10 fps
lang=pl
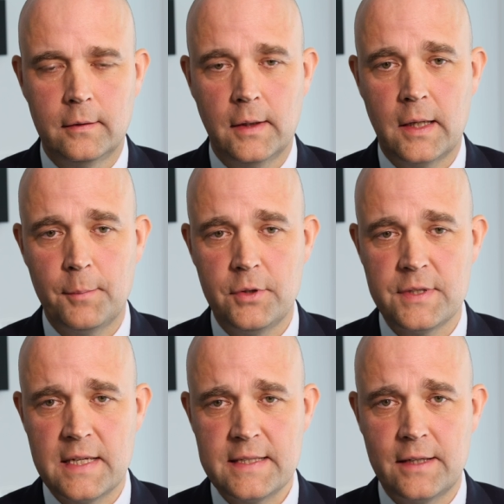
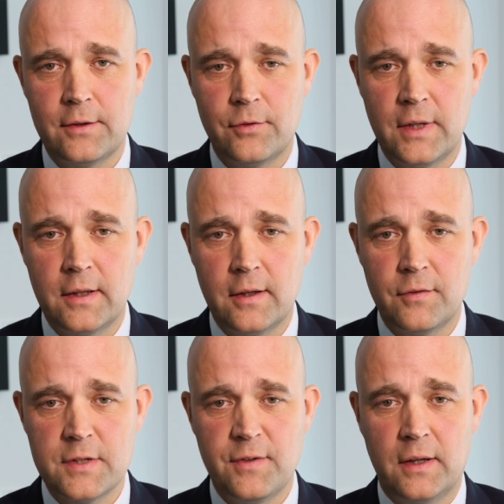Dekarbonizacja to wielkie
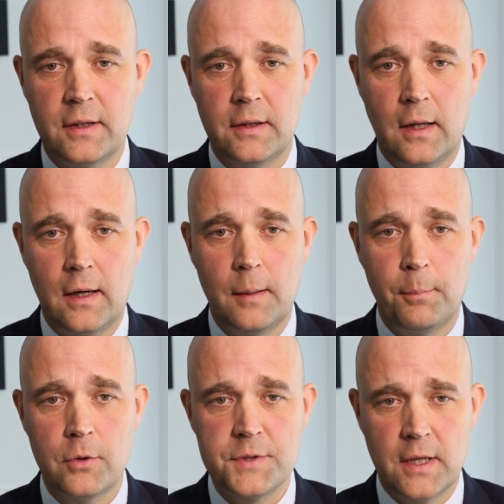wyzwanie dla
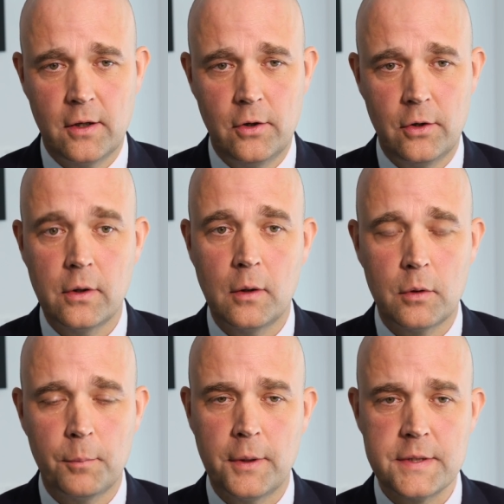polskiego i
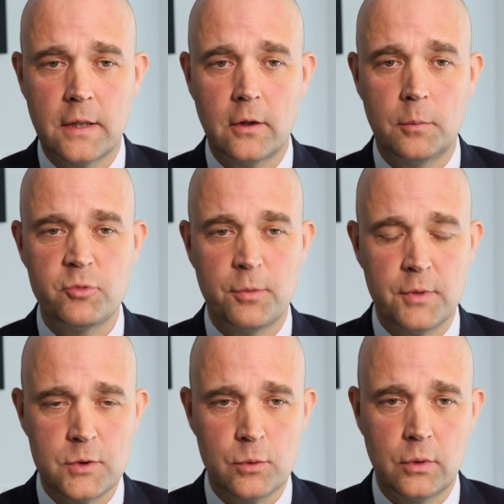europejskiego
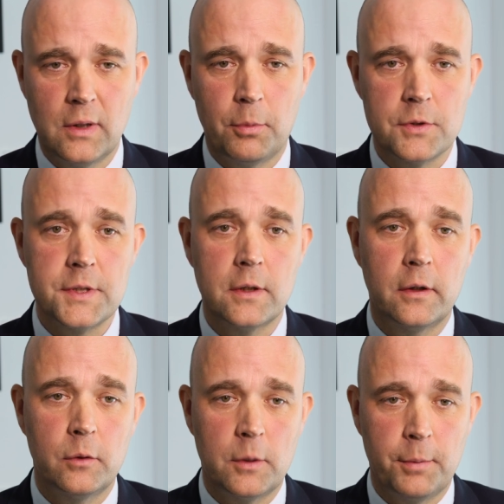przemysłu, dla
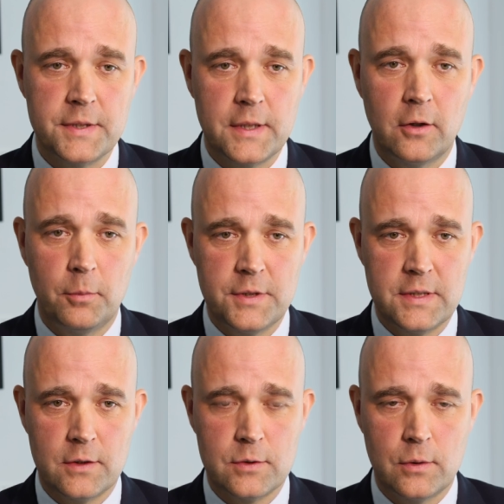polskiego i europejskiego
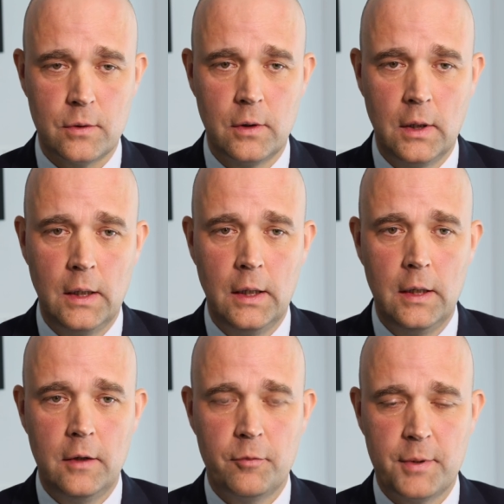biznesu.
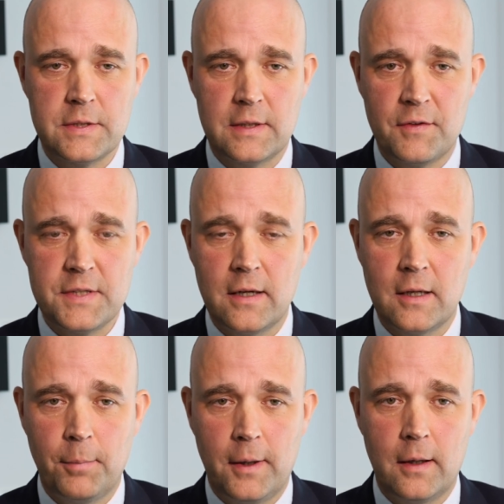W pracodawcach
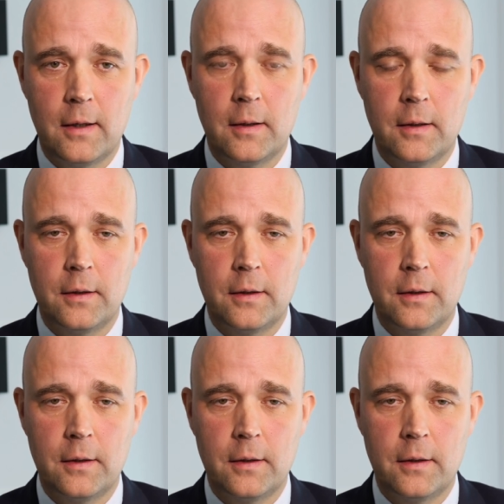RP